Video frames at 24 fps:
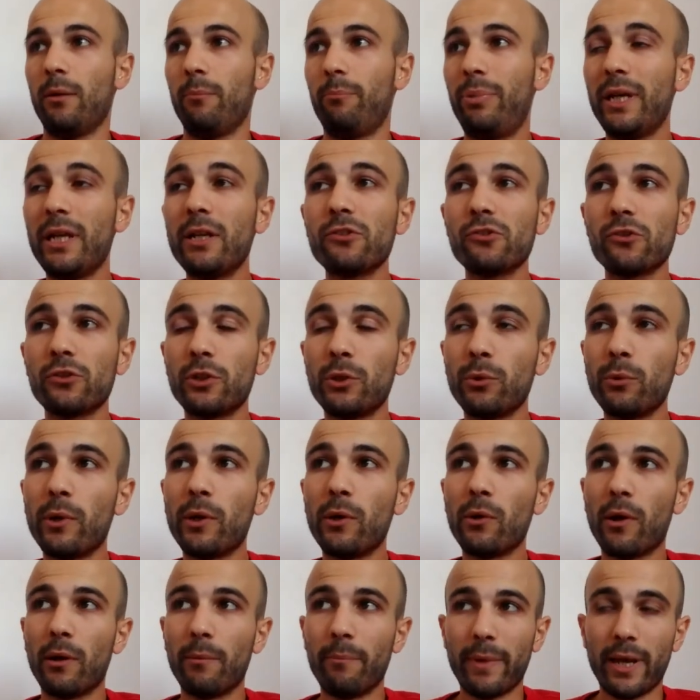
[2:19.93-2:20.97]
Per
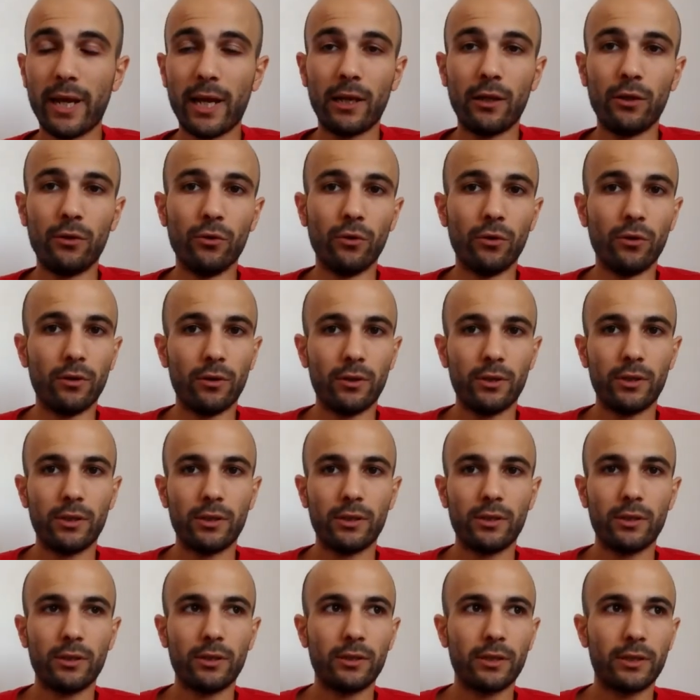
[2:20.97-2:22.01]
sostituirlo al meglio,
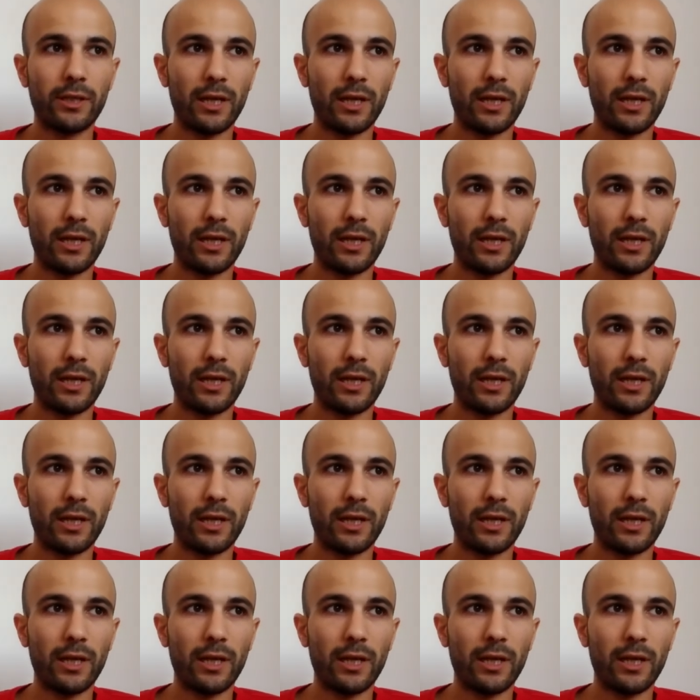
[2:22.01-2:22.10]
eh,